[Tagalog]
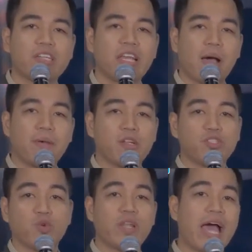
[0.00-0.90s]
kilometers
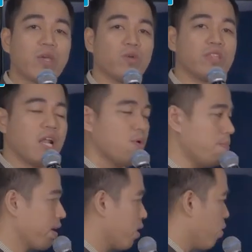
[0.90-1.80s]
yung layo ng dalawang
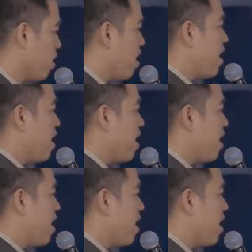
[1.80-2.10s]
bagyo